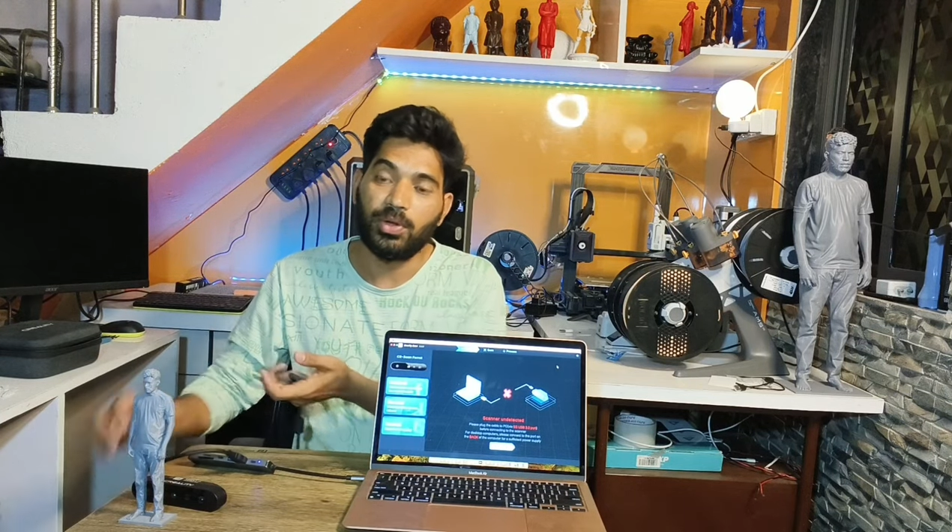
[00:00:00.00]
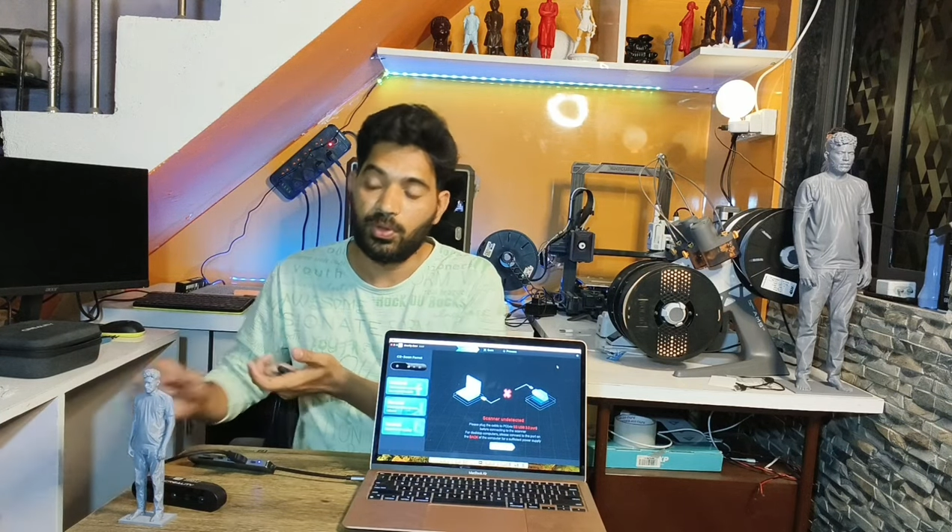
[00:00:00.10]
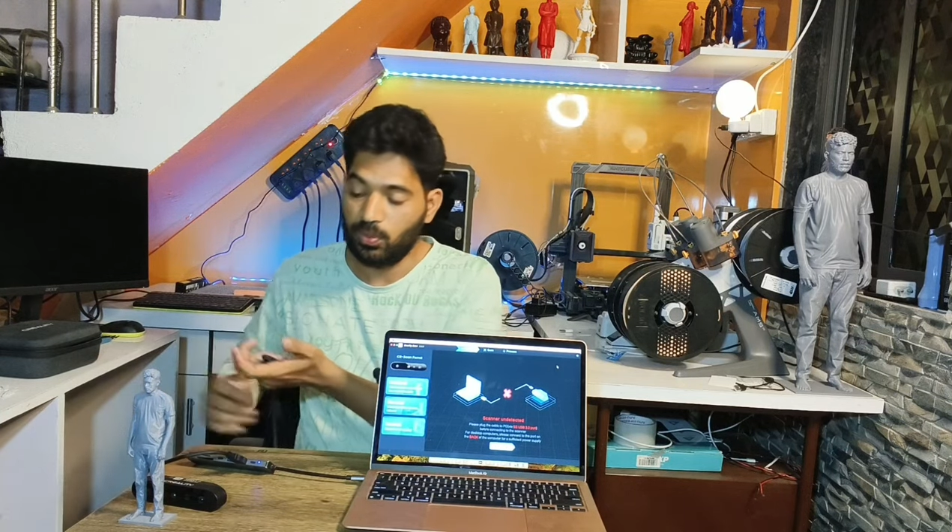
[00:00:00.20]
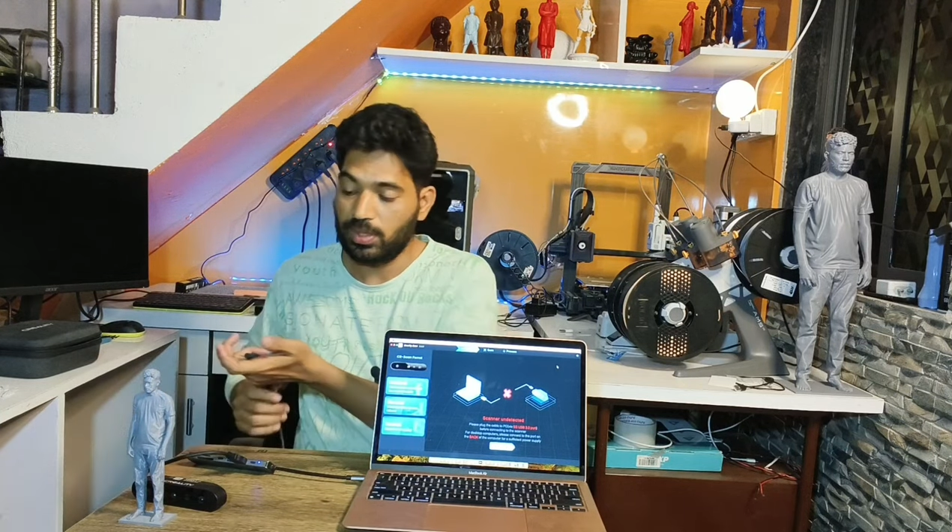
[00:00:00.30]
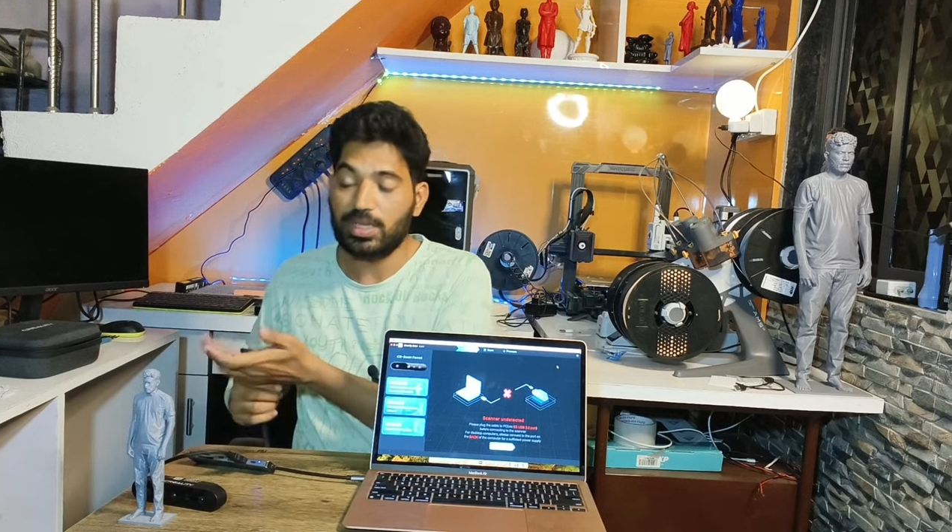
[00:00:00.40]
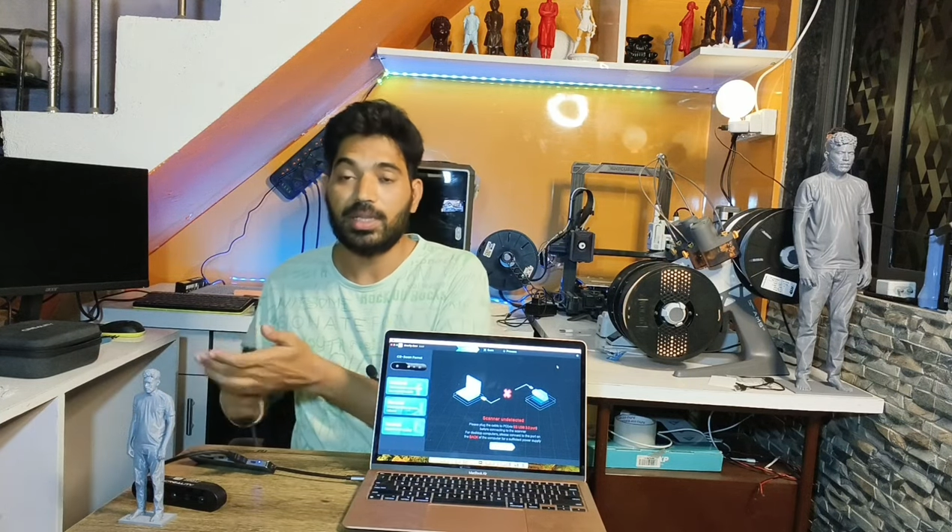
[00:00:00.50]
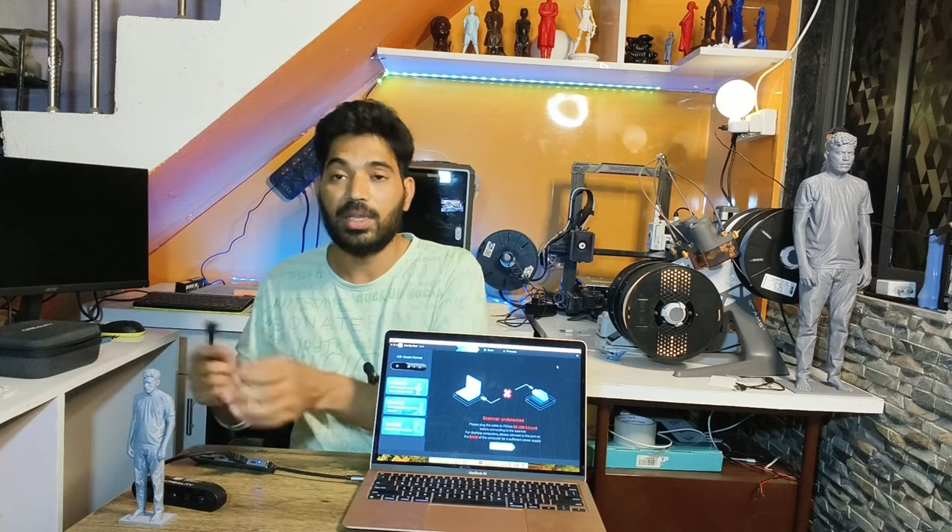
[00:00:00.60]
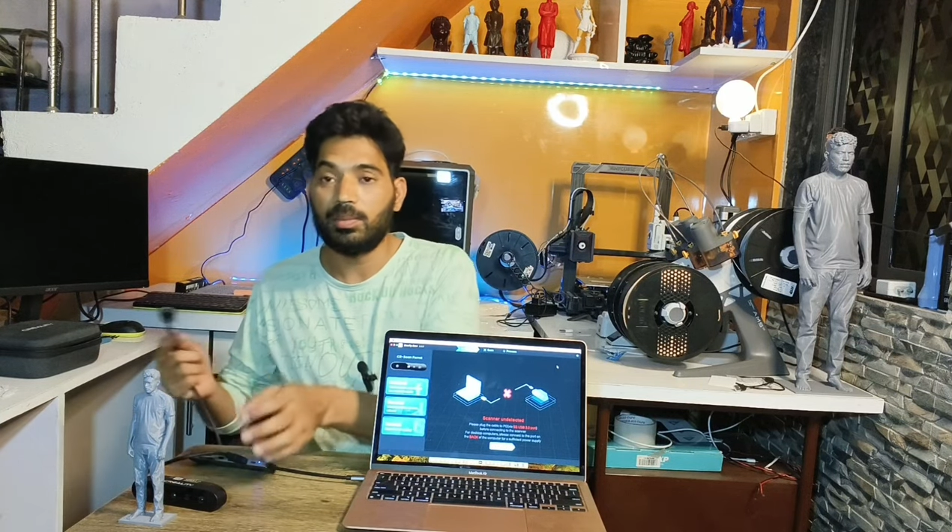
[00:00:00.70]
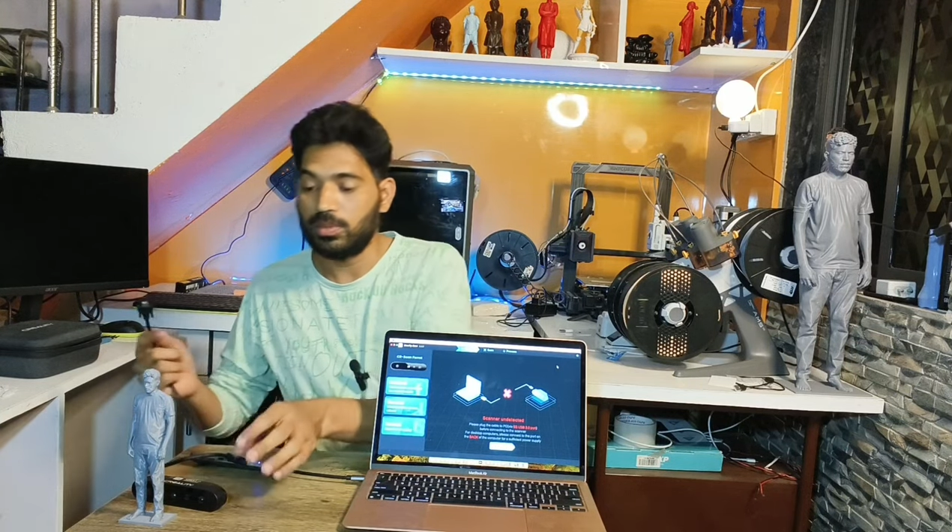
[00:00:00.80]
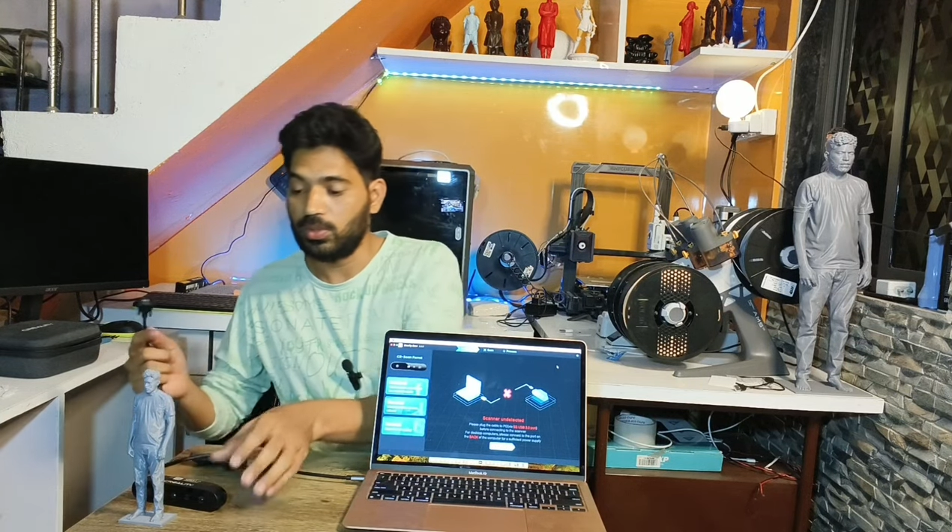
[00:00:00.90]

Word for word: पॉइंट टू के साथ ही आप